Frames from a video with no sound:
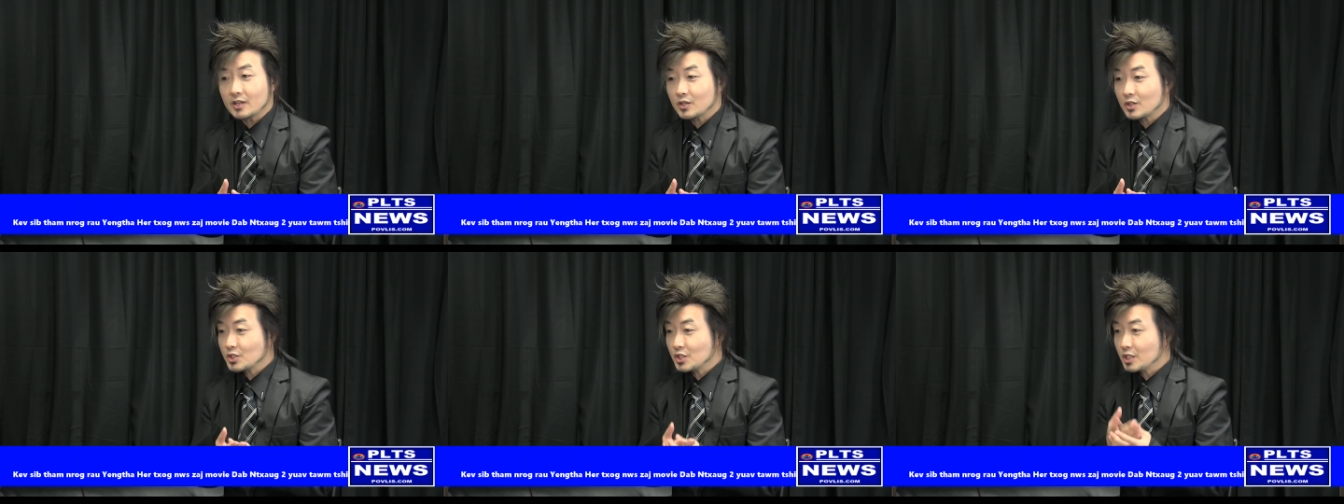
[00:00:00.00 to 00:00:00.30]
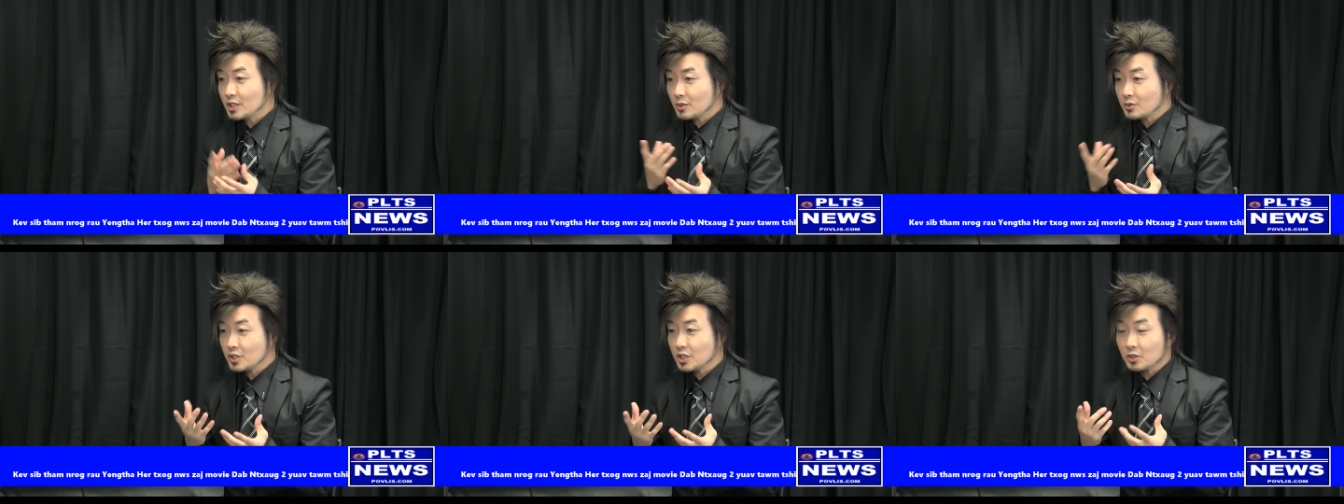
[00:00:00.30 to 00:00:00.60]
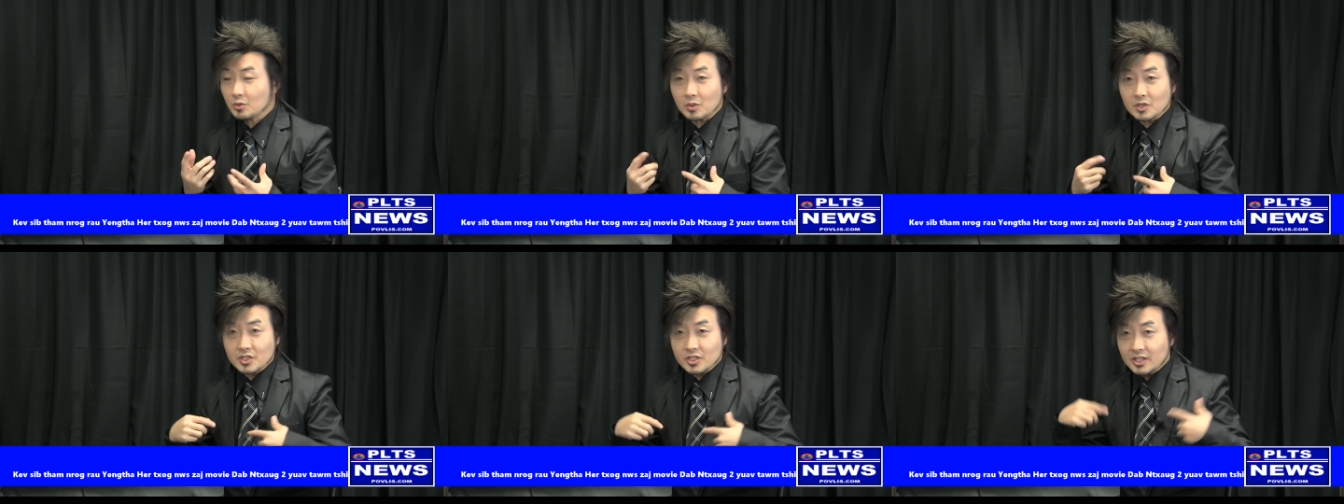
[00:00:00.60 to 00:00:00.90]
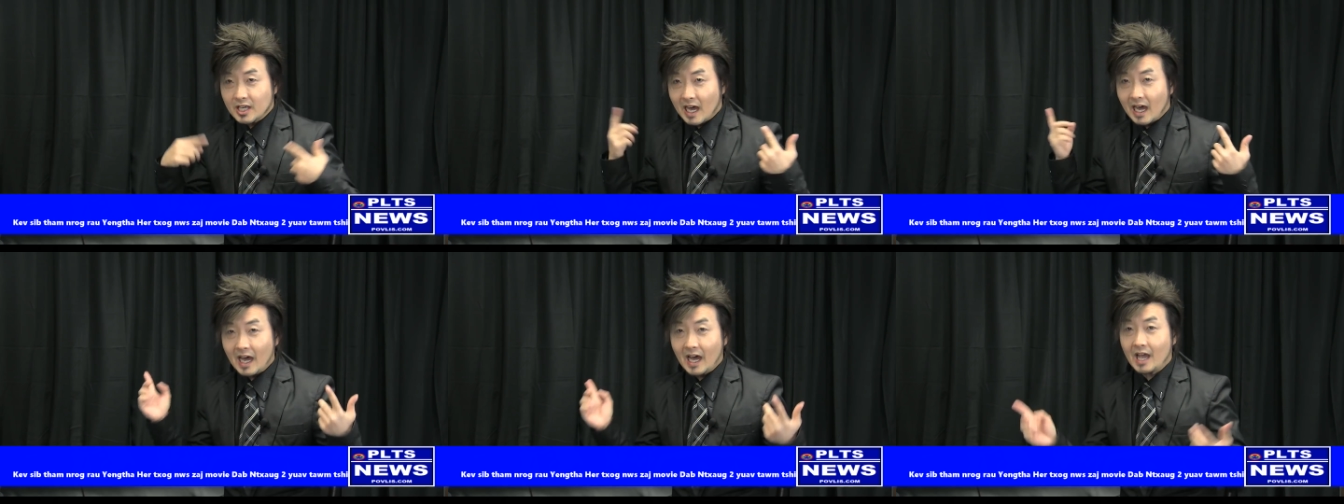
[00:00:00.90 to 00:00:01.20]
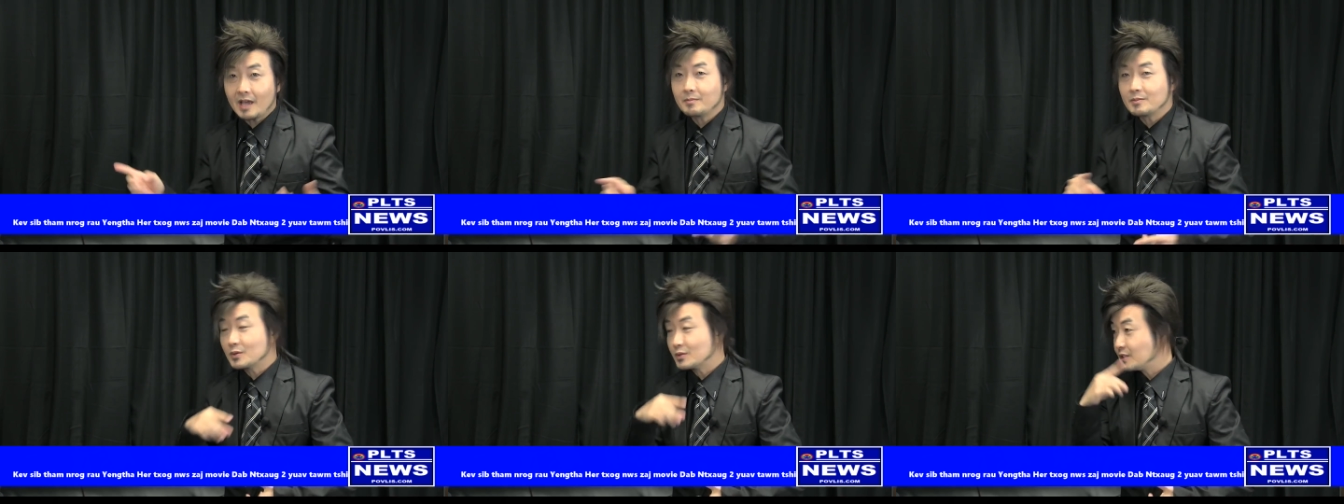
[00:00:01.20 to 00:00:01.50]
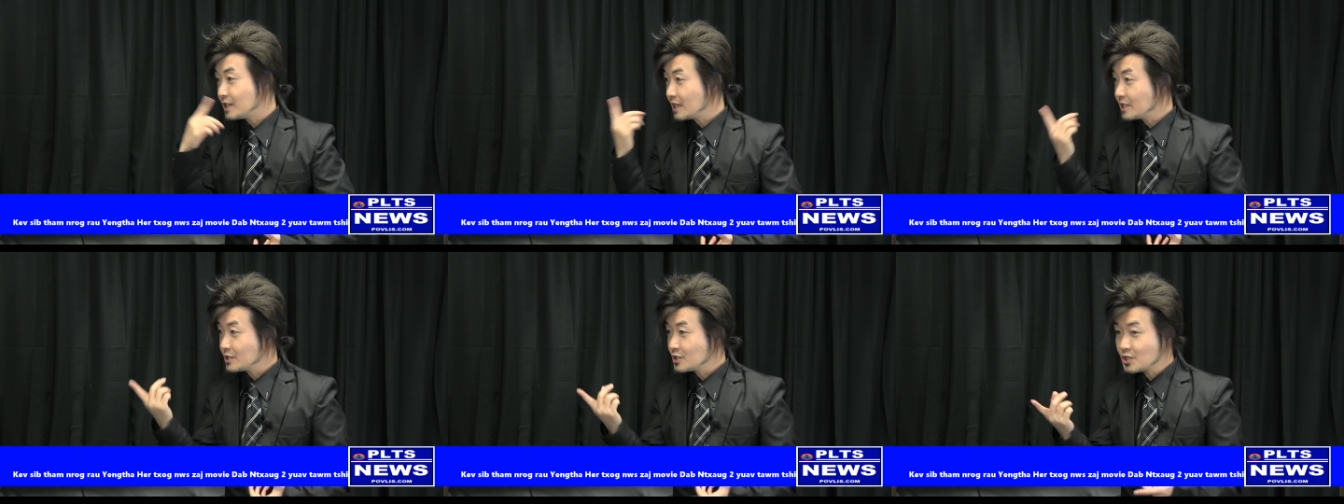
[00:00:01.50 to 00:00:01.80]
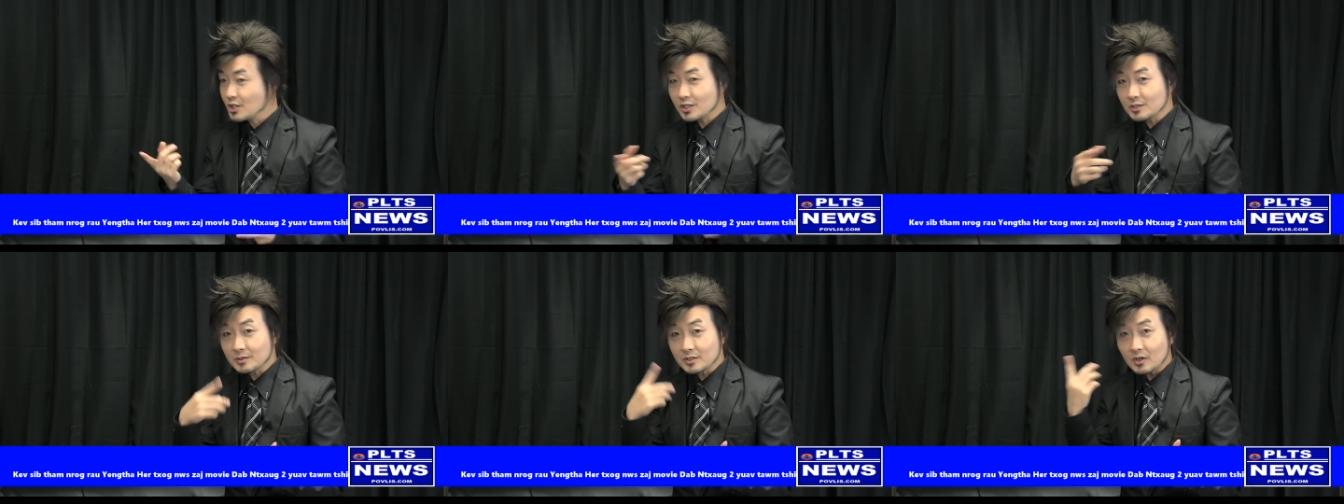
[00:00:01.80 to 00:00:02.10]
cho xin tàu xí tua ya hai bộ cha
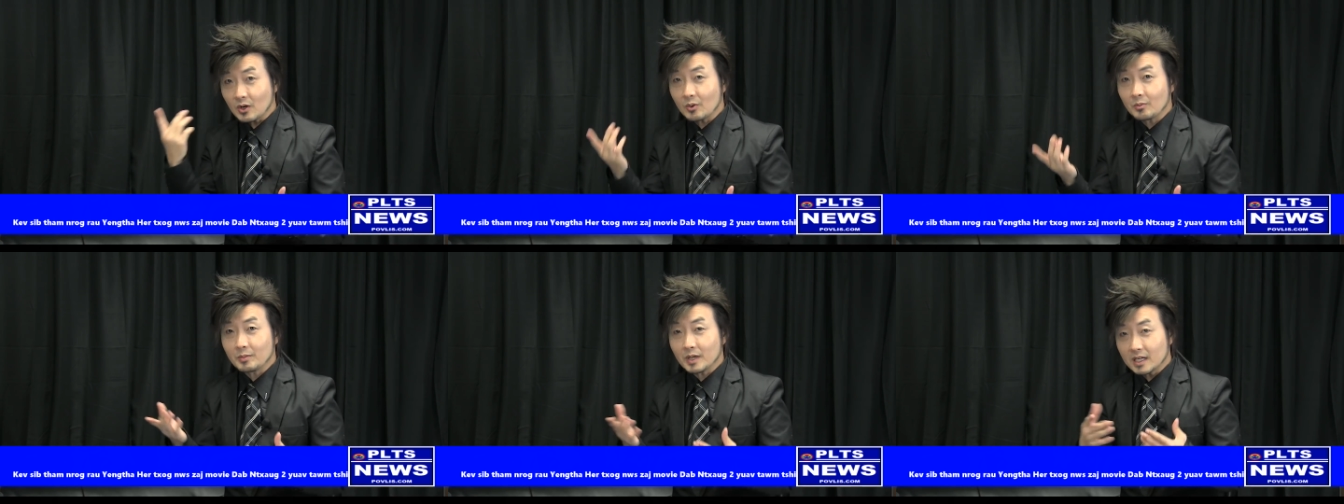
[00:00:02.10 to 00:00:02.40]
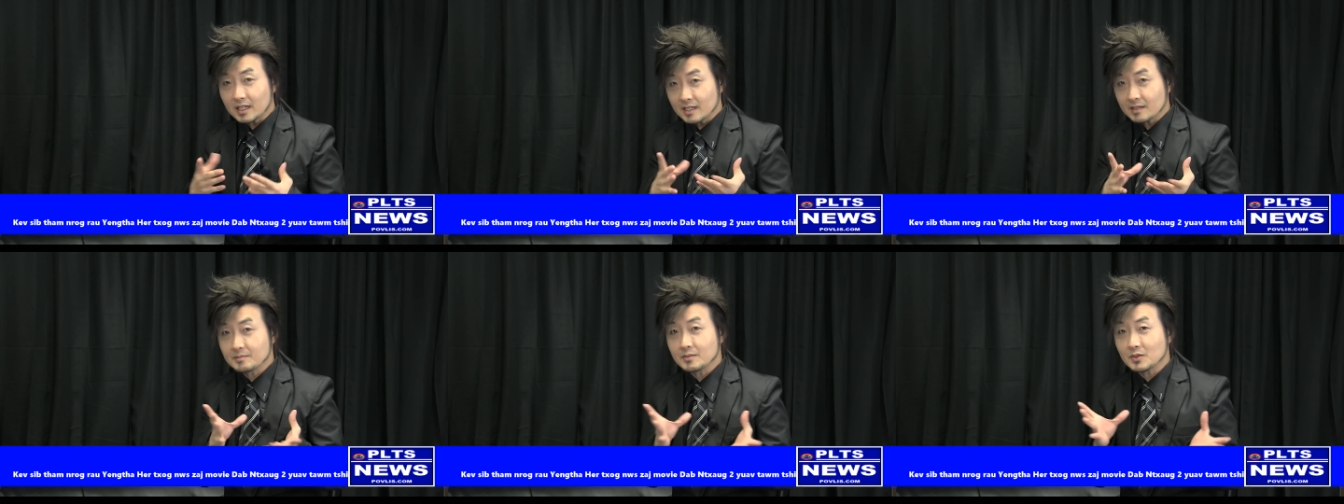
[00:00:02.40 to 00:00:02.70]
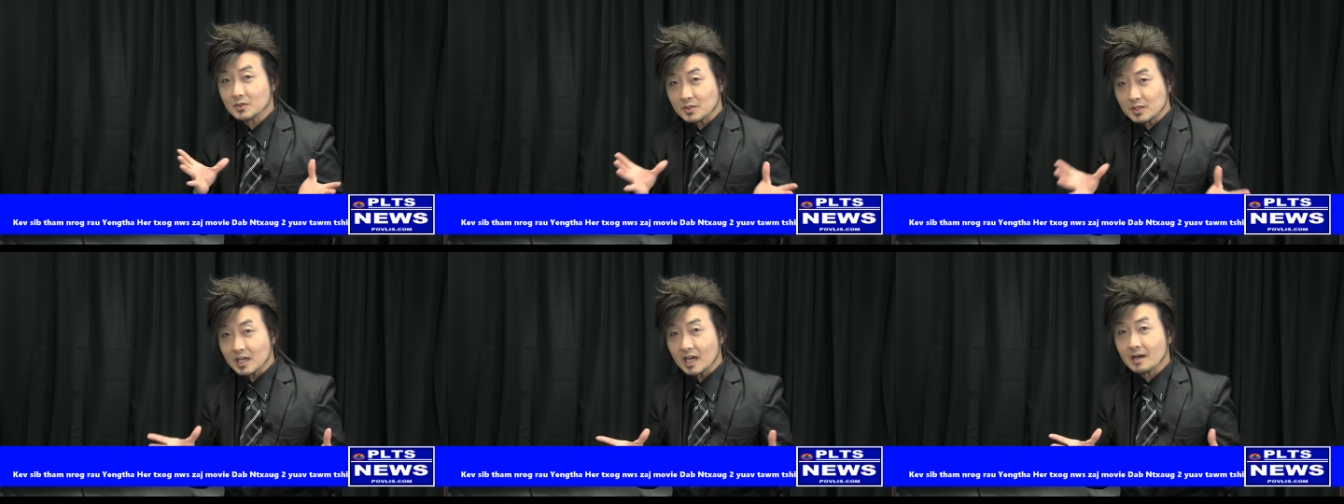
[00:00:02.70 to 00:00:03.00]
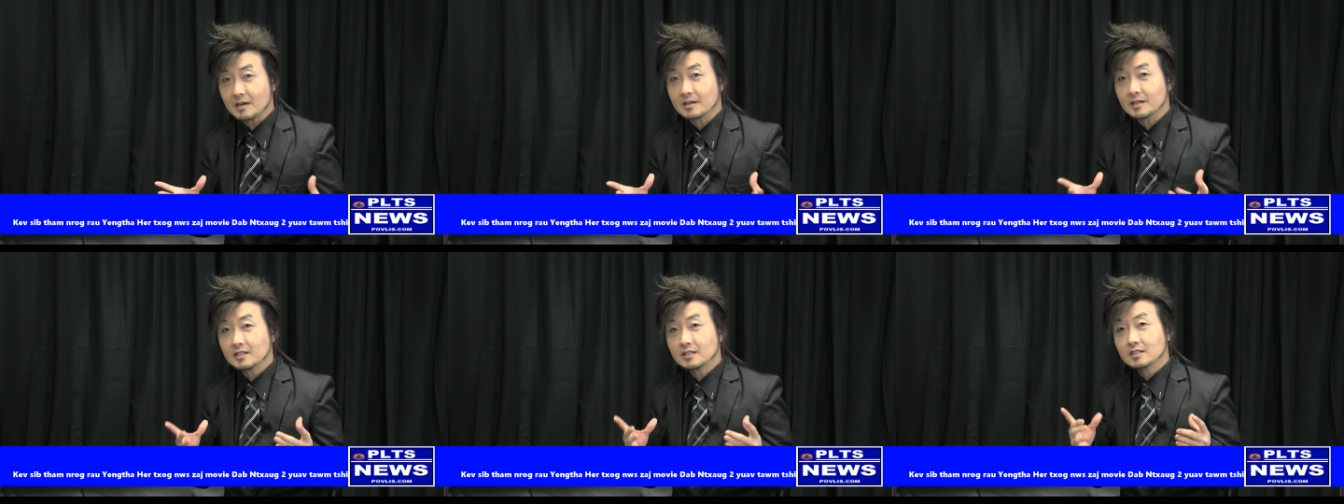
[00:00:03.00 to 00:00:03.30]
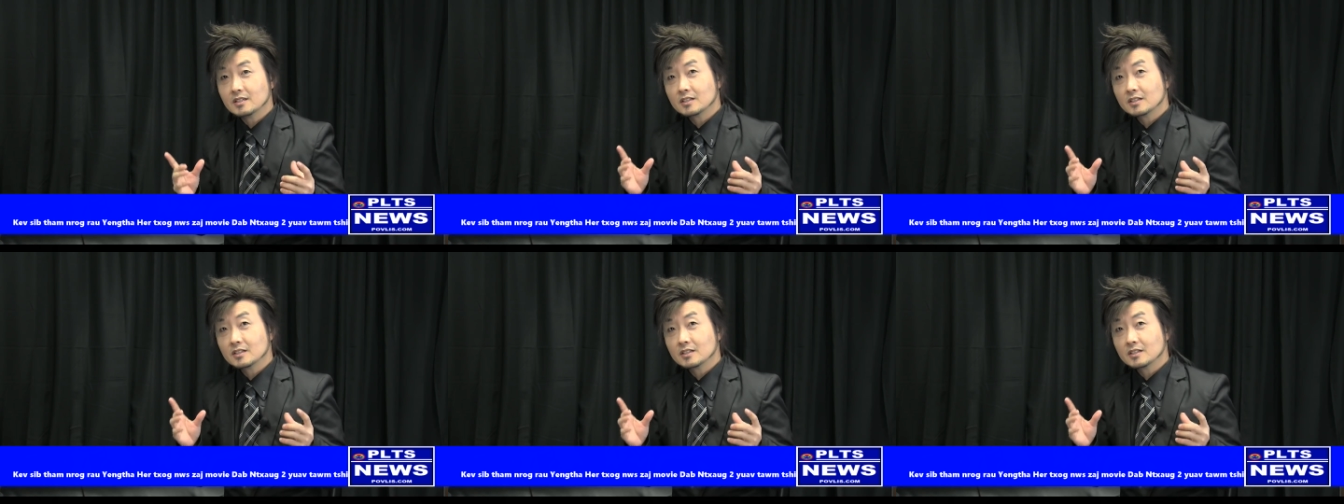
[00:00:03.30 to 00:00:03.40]
chứ cậu bên lần bộ cha